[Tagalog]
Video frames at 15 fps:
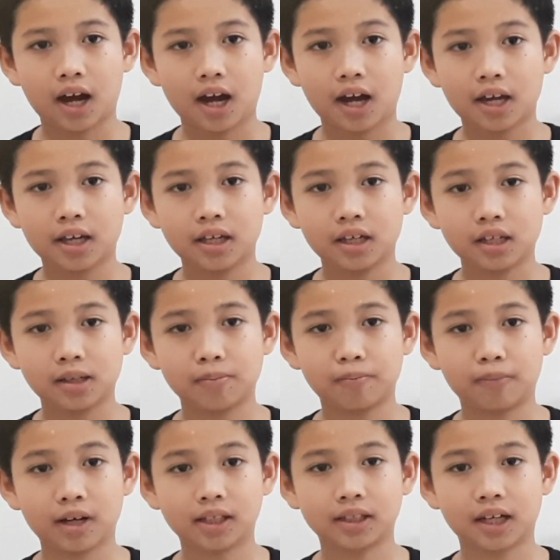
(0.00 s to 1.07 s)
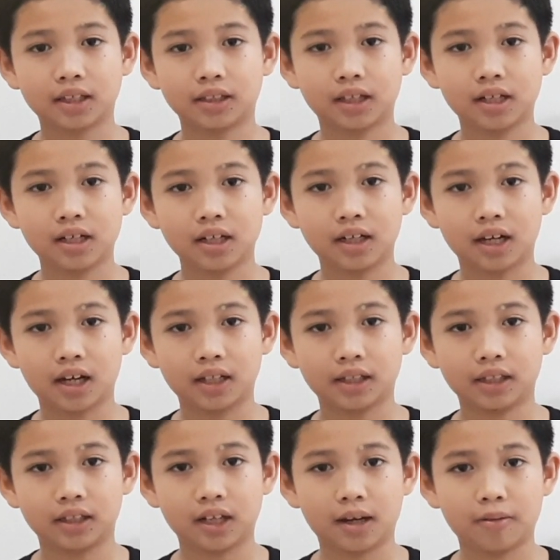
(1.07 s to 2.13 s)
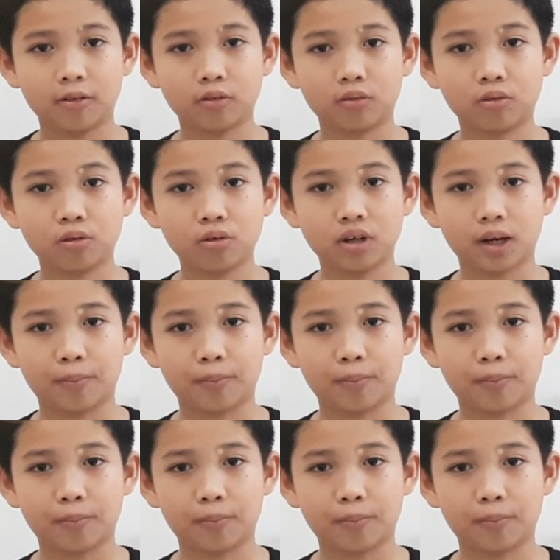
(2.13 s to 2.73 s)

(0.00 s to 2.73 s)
ay magtatalagan ng pura